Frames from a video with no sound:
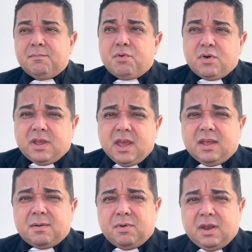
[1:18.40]
Por que,
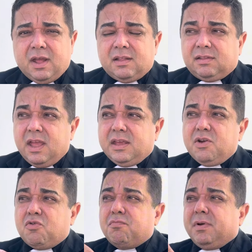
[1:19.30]
que a mulher tem que
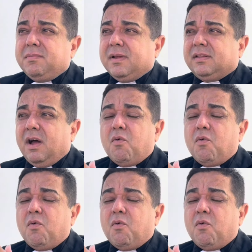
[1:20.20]
cumprimentar